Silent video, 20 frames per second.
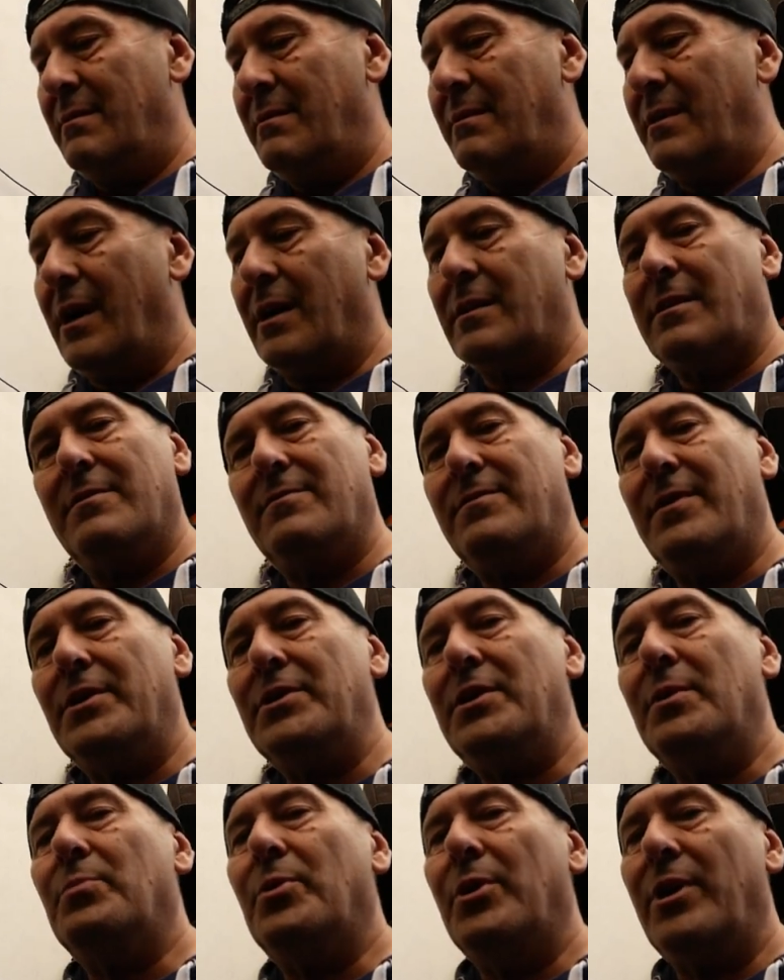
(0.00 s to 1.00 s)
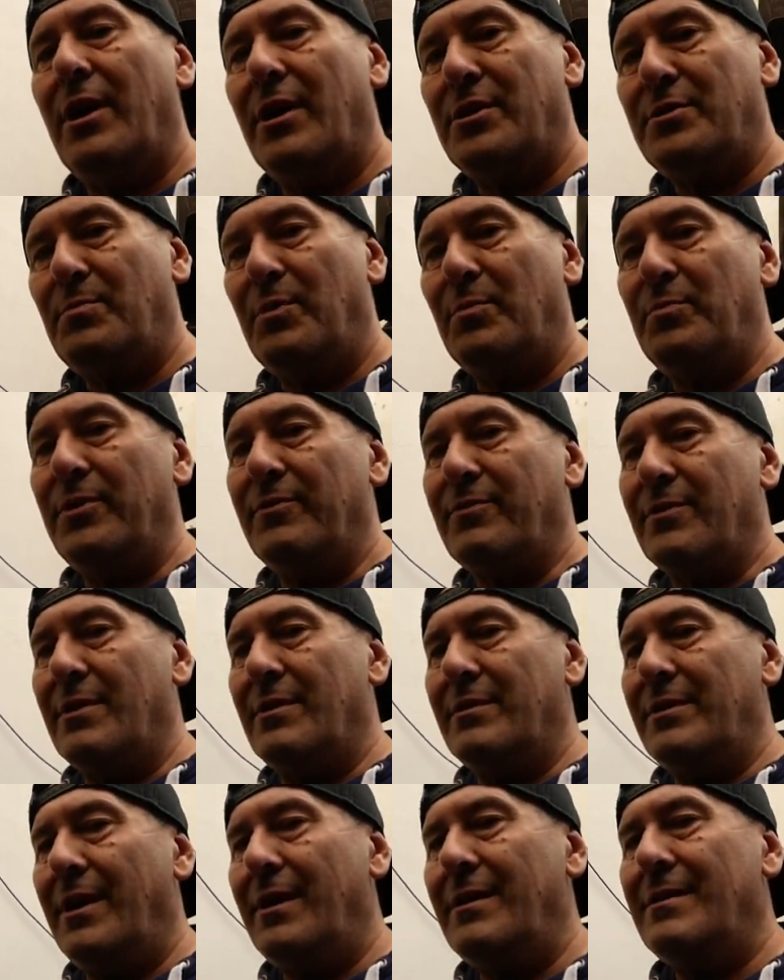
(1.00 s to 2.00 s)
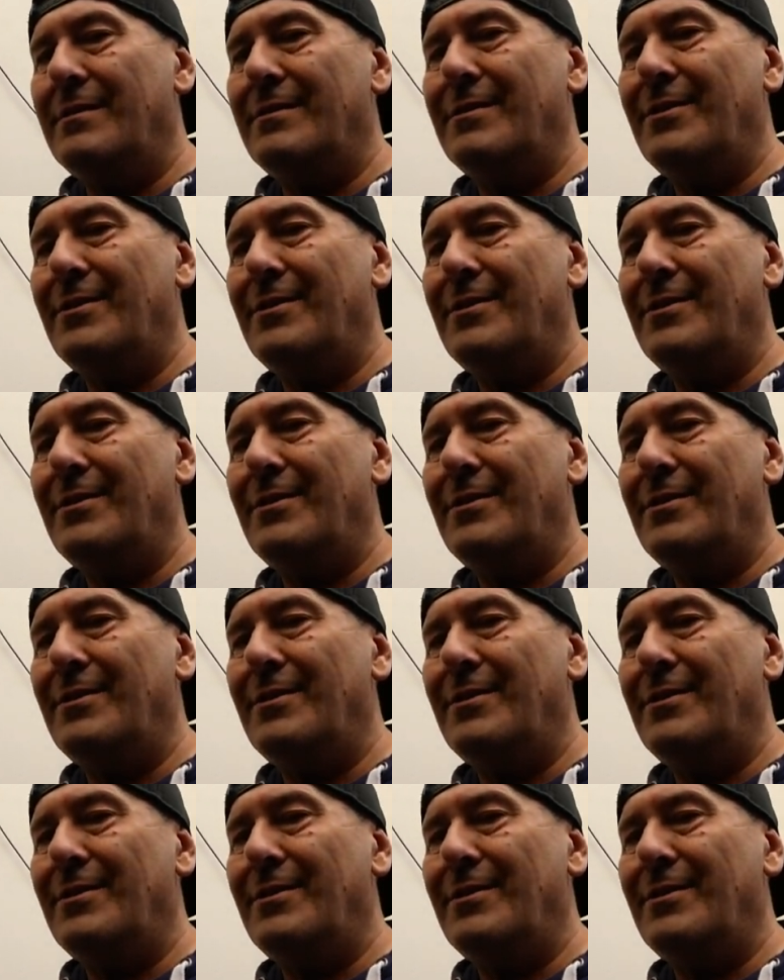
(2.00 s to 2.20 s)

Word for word: Latem fajnie pojechać po piwko, nie?